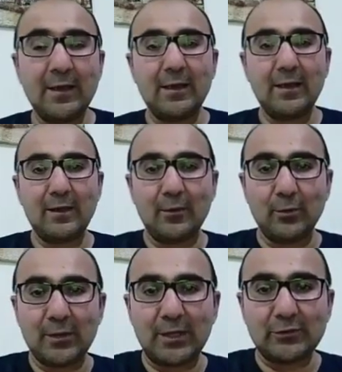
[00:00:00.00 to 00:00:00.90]
Ee,
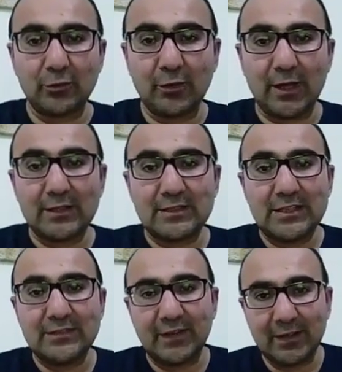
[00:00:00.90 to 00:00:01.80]
ondan sonra
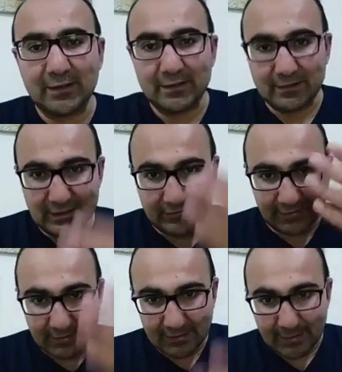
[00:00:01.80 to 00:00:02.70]
divan
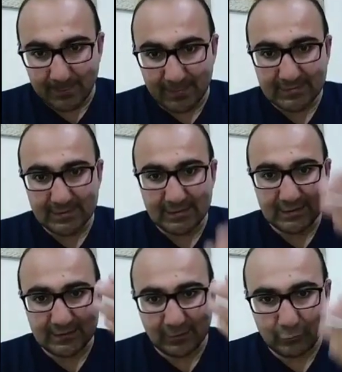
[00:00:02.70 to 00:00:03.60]
divanlardan bahsettik.
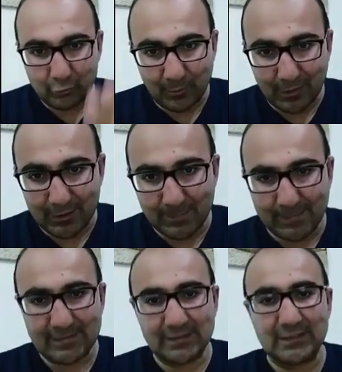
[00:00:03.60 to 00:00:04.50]
Divan Hümayun'dan
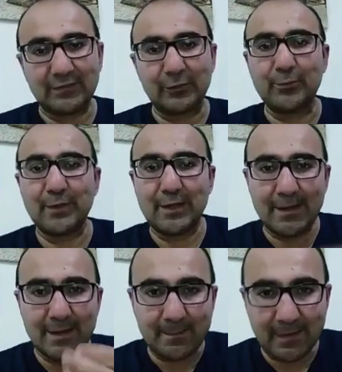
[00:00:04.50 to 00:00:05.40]
bahsettik. Divan
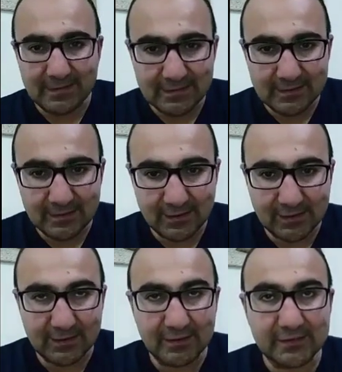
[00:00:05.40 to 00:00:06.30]
üyelerinden bahsettik
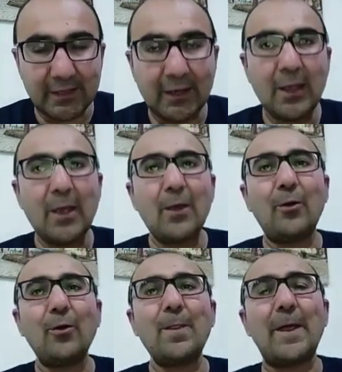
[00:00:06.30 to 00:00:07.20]
arkadaşlar.
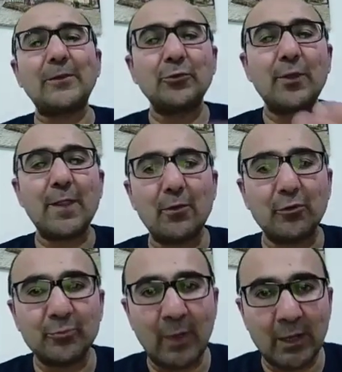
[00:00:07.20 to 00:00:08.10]
Ondan sonra da
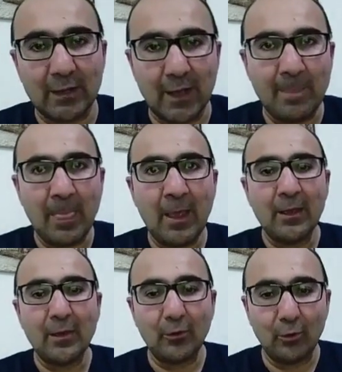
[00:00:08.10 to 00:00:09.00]
Osmanlı'da
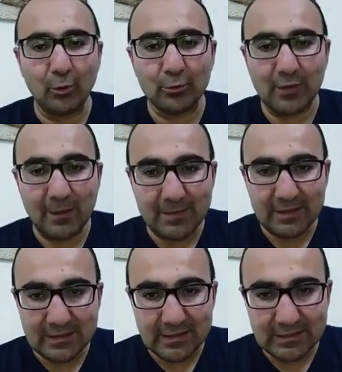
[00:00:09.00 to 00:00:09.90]
orduya bir
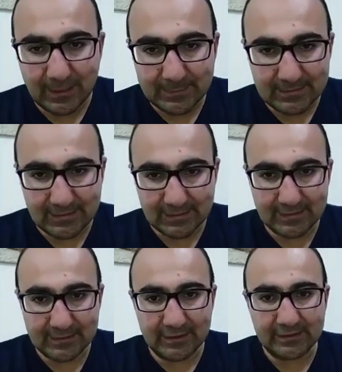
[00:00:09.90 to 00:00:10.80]
giriş yaptık arkadaşlar.